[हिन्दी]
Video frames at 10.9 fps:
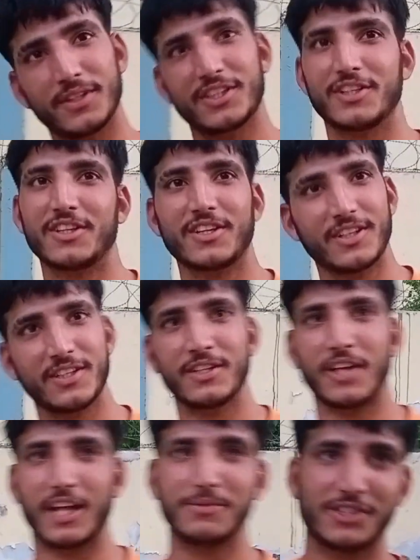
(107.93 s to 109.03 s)
पैंसठ तक
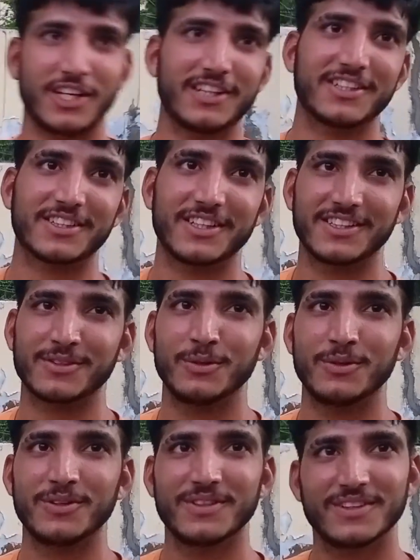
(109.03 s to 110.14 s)
जी आदमी चला सकता है
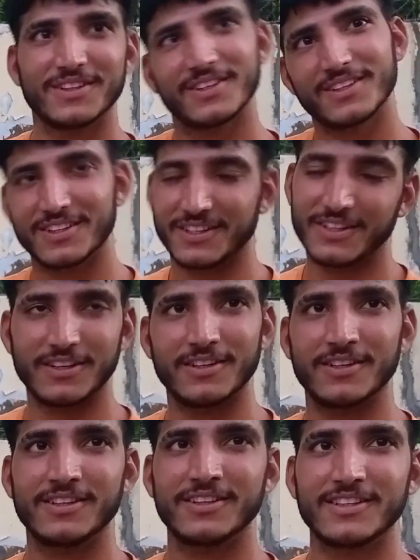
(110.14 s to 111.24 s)
पैंसठ के जी तक का हाँ।
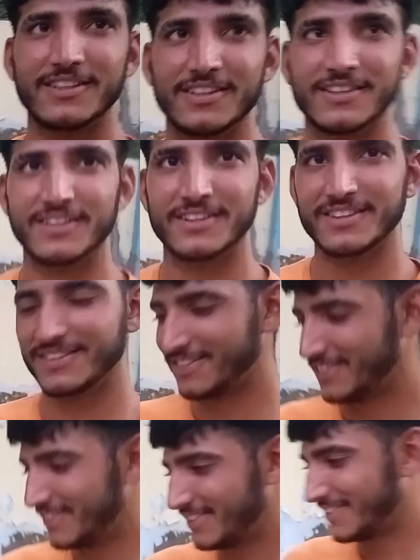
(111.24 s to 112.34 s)
तो भाई मैं
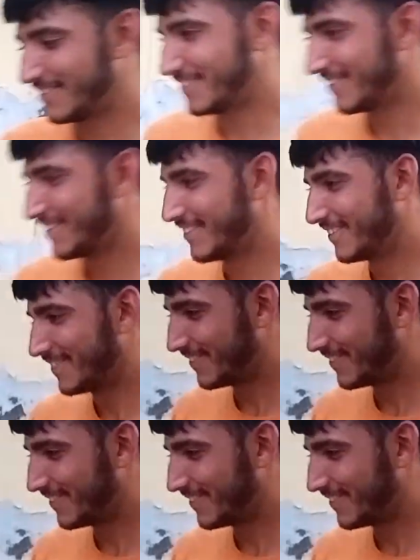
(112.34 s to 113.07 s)
तो उससे ज़्यादा